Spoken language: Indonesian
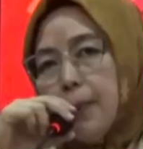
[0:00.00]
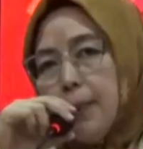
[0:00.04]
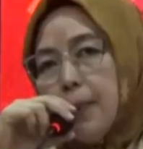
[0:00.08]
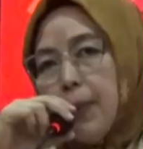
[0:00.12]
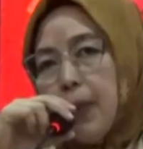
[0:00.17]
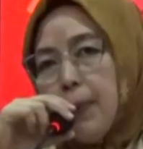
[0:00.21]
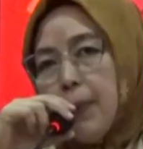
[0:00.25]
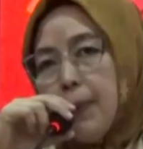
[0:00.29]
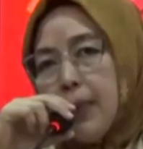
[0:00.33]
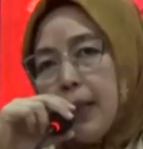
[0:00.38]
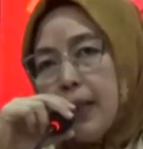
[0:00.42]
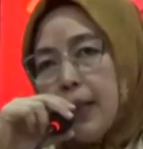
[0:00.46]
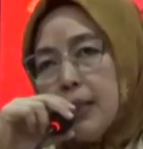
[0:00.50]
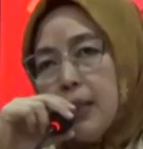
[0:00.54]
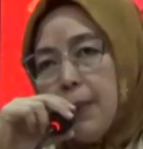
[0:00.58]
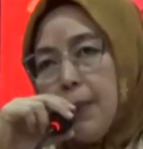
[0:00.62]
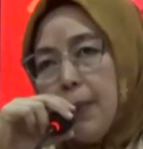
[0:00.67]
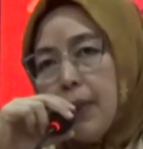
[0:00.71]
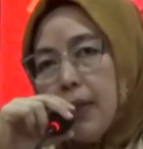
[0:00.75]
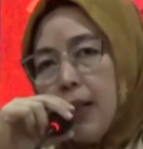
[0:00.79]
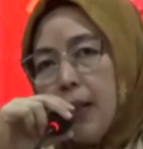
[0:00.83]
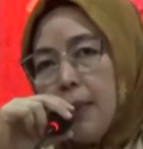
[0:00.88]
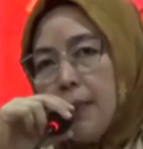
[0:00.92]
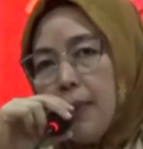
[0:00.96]
Verifikasi
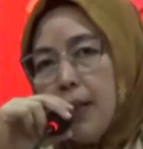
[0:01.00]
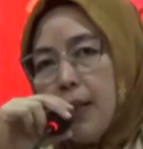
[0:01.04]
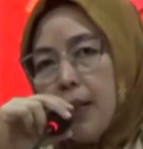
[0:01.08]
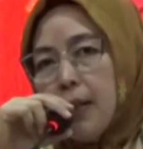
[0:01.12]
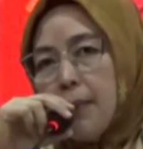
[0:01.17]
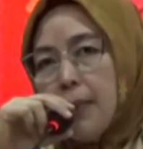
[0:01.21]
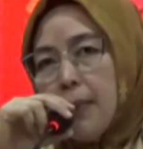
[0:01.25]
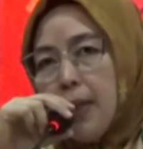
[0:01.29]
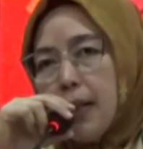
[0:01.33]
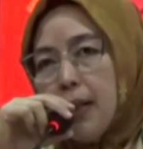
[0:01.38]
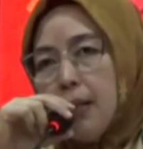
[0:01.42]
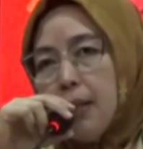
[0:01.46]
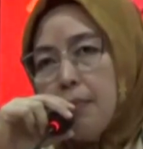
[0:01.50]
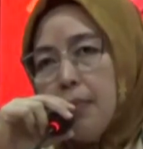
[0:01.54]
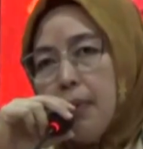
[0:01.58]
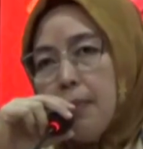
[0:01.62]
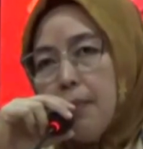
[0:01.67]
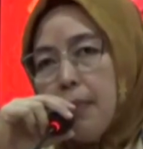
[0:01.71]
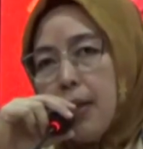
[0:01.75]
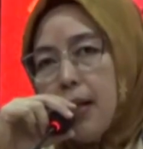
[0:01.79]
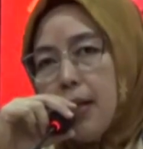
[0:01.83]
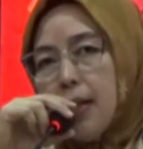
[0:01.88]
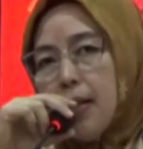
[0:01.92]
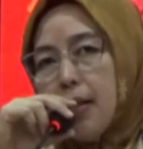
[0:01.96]
pertama kemarin
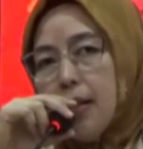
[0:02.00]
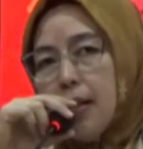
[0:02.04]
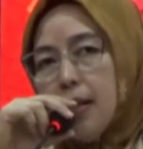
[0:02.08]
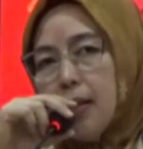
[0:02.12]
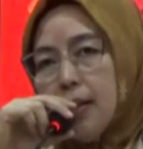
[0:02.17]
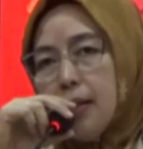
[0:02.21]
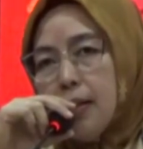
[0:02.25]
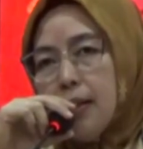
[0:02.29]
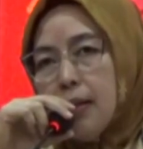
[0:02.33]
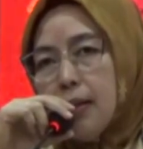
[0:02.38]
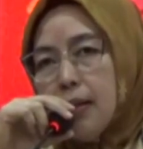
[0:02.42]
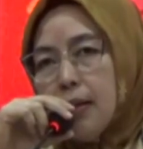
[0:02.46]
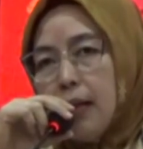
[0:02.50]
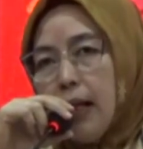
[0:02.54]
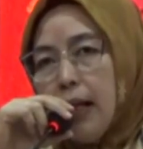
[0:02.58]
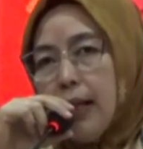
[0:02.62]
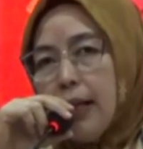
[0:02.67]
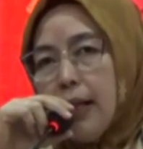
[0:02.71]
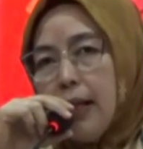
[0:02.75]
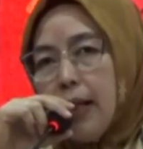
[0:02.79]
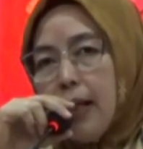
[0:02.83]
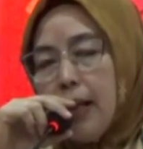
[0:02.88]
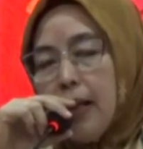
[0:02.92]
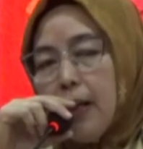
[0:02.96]
memang e,
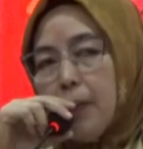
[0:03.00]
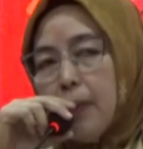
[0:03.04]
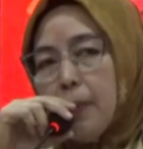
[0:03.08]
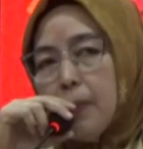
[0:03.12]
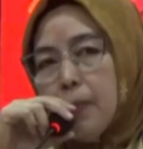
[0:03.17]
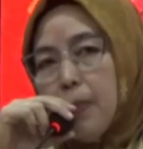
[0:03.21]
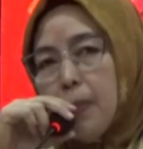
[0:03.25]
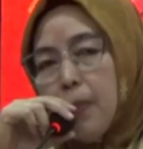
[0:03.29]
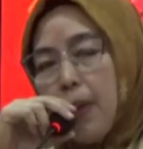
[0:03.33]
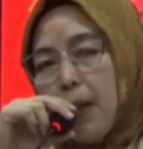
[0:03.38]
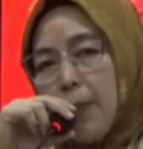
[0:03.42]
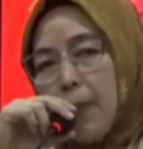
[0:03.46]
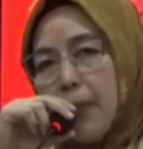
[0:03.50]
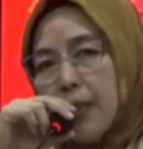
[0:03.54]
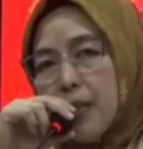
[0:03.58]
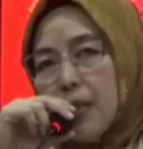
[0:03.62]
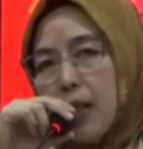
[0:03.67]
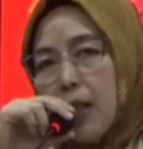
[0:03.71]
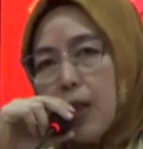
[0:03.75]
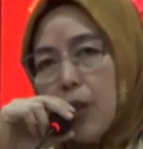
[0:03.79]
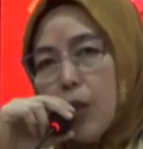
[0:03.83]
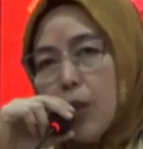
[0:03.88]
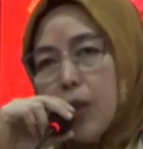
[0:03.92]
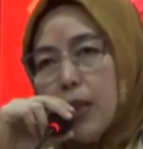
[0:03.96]
ada beberapa
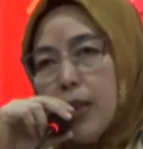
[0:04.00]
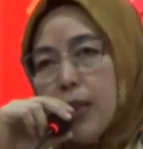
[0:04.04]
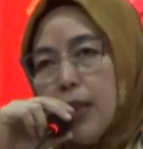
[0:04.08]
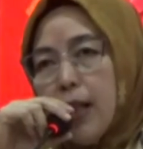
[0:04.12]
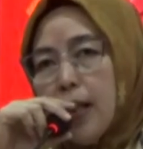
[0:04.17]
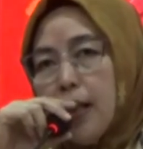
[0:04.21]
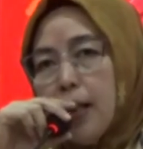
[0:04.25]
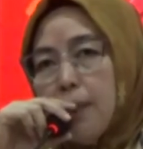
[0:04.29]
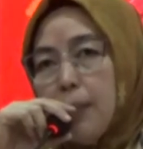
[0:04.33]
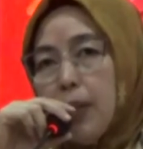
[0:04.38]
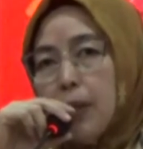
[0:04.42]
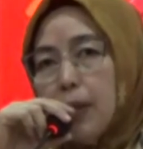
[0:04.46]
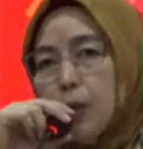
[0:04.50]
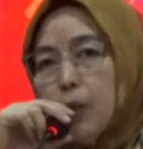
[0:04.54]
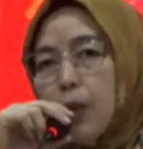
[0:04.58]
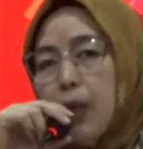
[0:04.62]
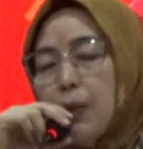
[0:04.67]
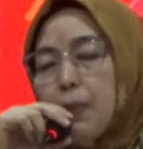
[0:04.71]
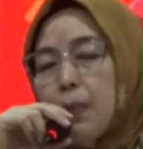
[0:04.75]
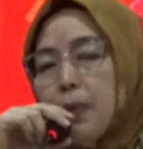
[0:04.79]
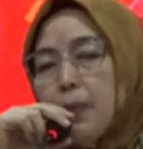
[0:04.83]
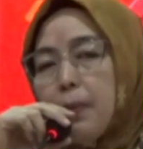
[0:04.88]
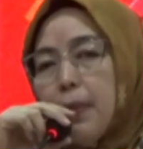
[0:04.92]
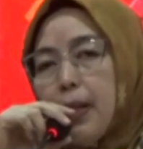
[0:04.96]
calon yang
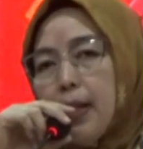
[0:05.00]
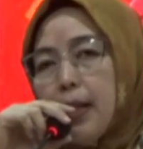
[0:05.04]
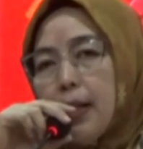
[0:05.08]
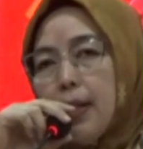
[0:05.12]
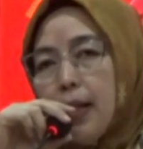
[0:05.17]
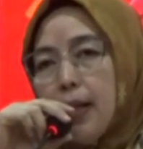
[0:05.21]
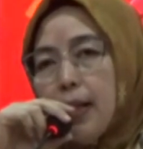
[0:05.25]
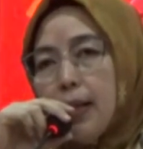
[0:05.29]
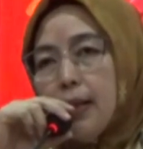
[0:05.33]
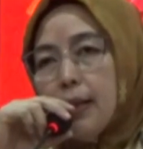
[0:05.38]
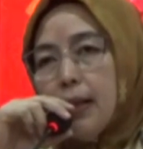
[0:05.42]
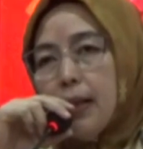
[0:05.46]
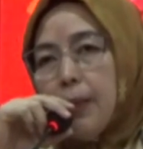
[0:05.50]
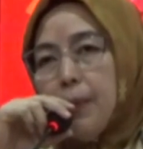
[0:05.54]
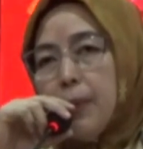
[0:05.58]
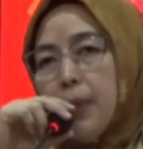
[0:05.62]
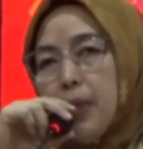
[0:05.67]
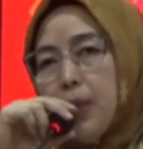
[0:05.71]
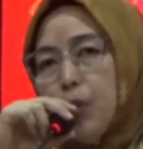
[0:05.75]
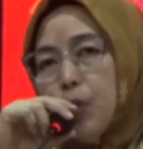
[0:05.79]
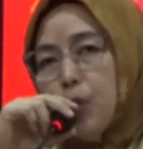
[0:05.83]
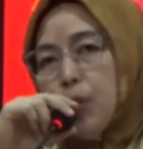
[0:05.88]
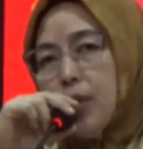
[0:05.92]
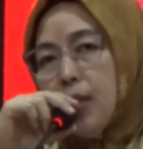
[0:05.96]
melakukan perbaikan,
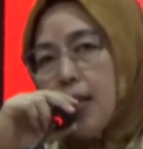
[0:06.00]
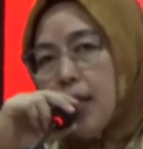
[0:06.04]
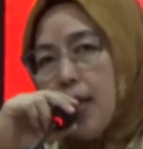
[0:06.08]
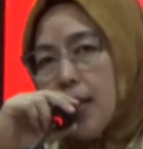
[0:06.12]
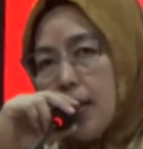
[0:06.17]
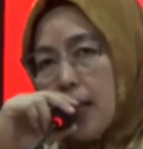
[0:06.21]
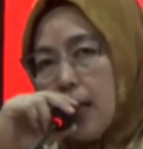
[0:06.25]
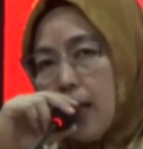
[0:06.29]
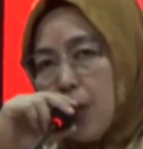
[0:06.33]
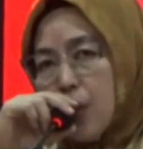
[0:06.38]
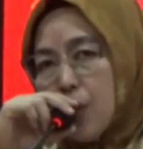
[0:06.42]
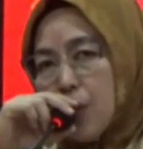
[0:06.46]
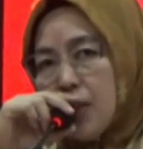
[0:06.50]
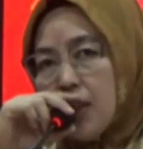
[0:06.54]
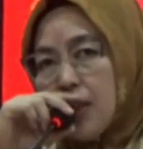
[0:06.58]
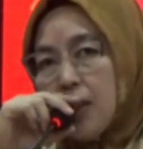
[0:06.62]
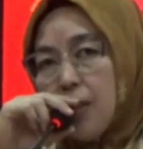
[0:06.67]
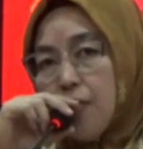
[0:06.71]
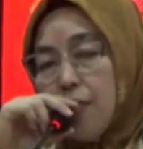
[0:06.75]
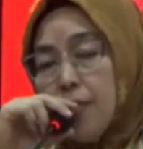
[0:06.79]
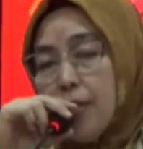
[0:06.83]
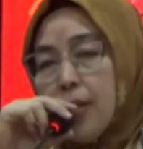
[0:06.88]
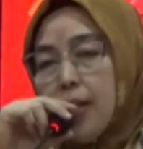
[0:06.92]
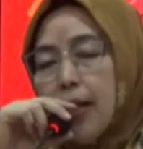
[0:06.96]
tapi itu tidak terlalu
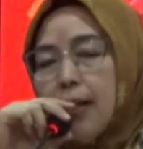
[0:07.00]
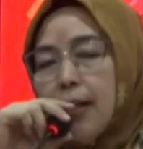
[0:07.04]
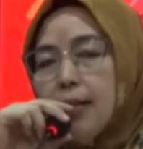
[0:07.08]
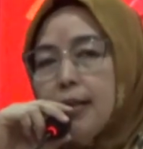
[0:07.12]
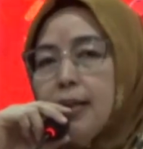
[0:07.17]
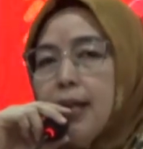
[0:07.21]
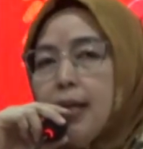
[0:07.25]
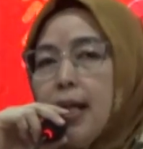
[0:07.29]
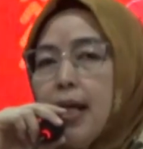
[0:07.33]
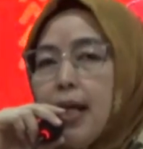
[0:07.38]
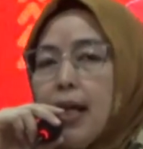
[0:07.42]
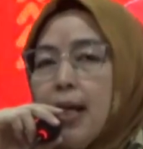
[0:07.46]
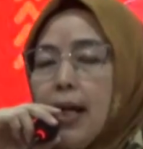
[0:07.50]
signifikan.